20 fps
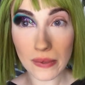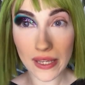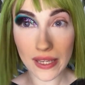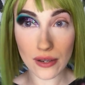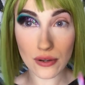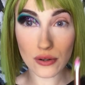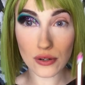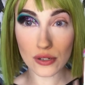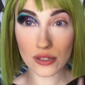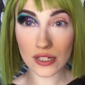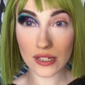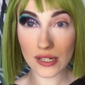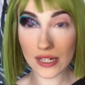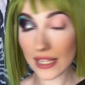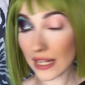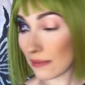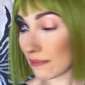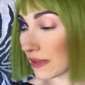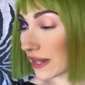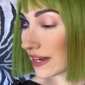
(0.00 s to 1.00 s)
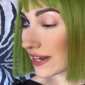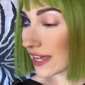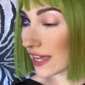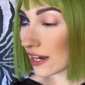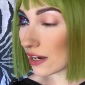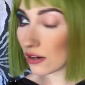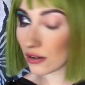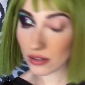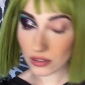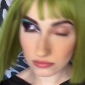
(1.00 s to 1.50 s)
perché con il
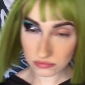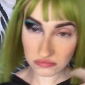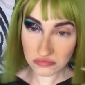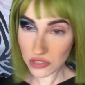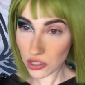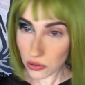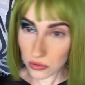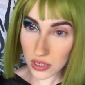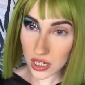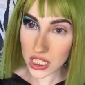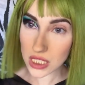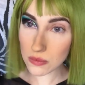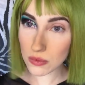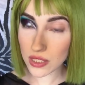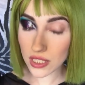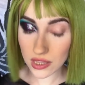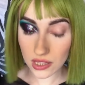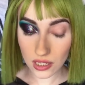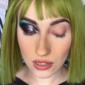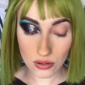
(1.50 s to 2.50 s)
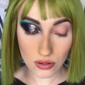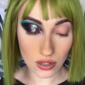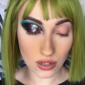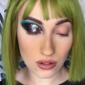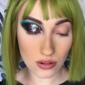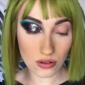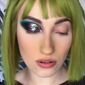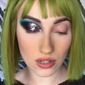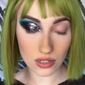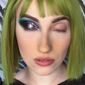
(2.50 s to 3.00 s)
pennello, con quella spugnetta ancora
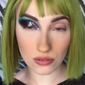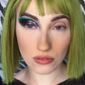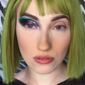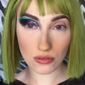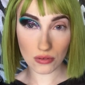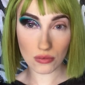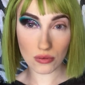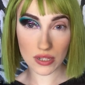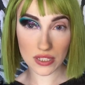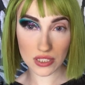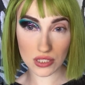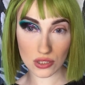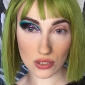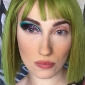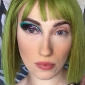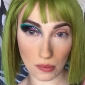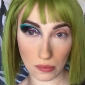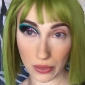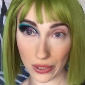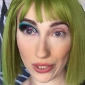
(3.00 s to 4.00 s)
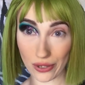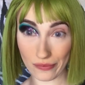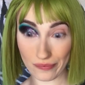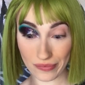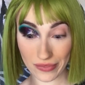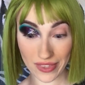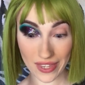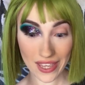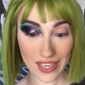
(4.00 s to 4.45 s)
ancora, con questo proprio